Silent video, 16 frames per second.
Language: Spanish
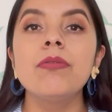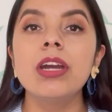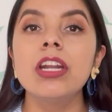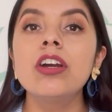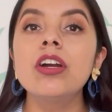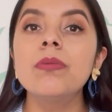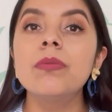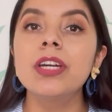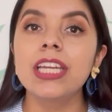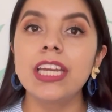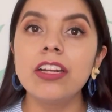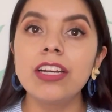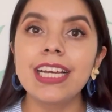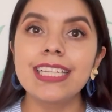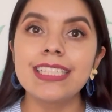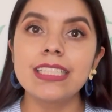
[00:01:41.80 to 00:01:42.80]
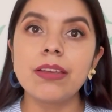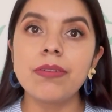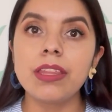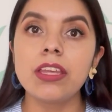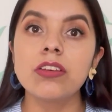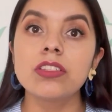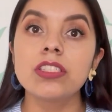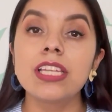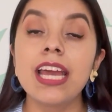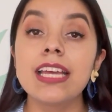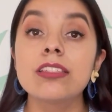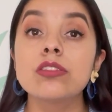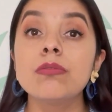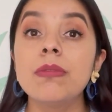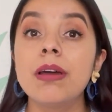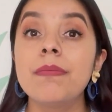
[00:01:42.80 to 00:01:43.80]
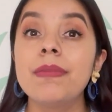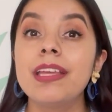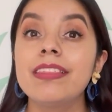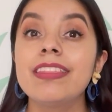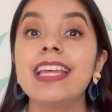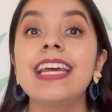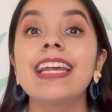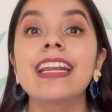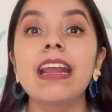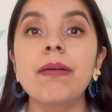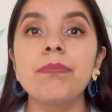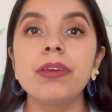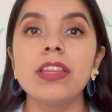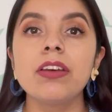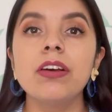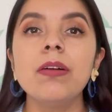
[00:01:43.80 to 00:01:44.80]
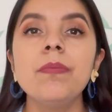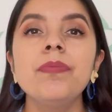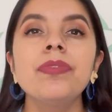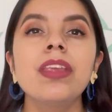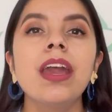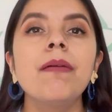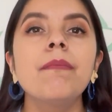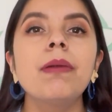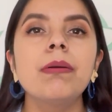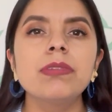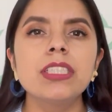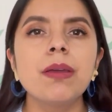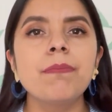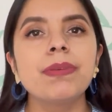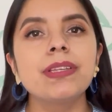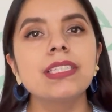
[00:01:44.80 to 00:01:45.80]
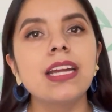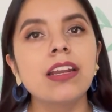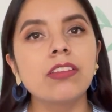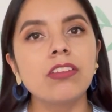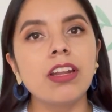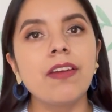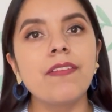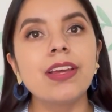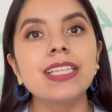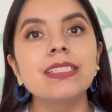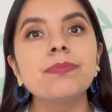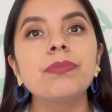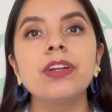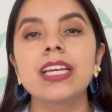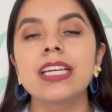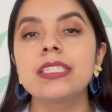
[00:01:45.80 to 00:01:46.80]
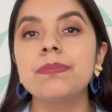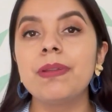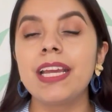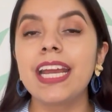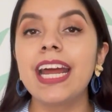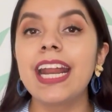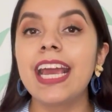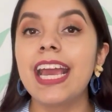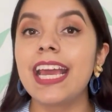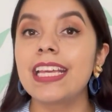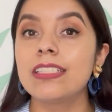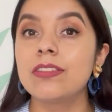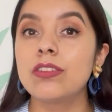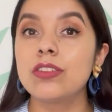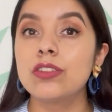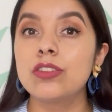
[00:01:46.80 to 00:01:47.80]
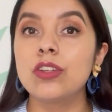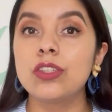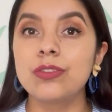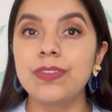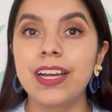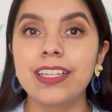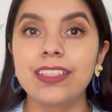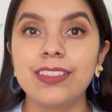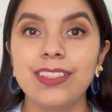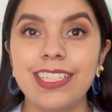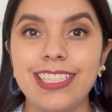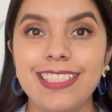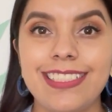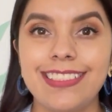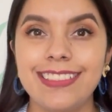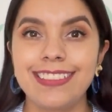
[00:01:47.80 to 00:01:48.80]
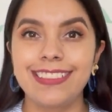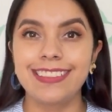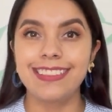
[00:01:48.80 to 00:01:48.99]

Y bueno, como quiero que este video sea sumamente rápido, vamos a empezar de una vez por explicar estos dos factores.